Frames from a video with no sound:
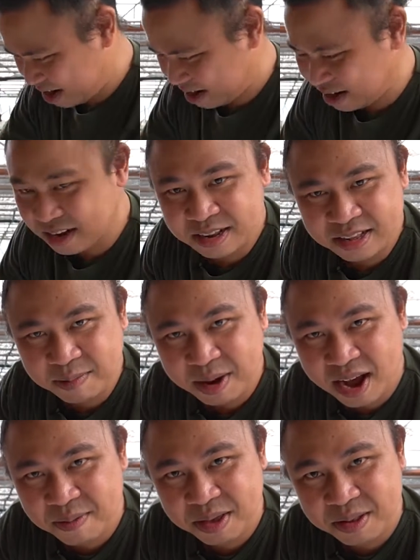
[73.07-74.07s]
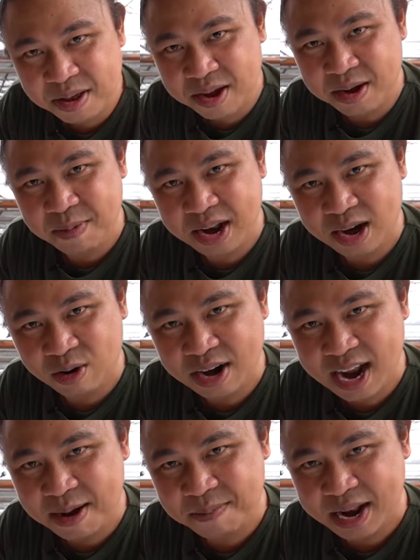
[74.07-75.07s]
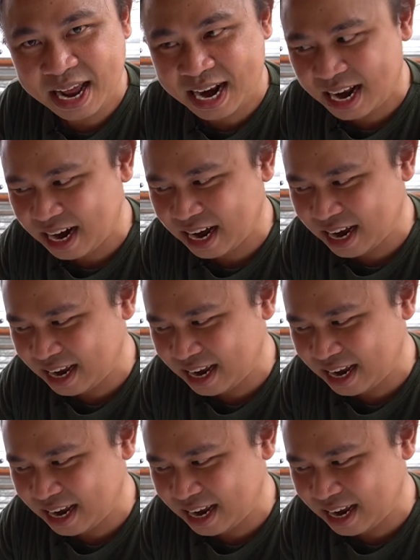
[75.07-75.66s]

ยังสภาพนี่นี่คือไม่ได้ลดน้ำไม่ได้อะไรเล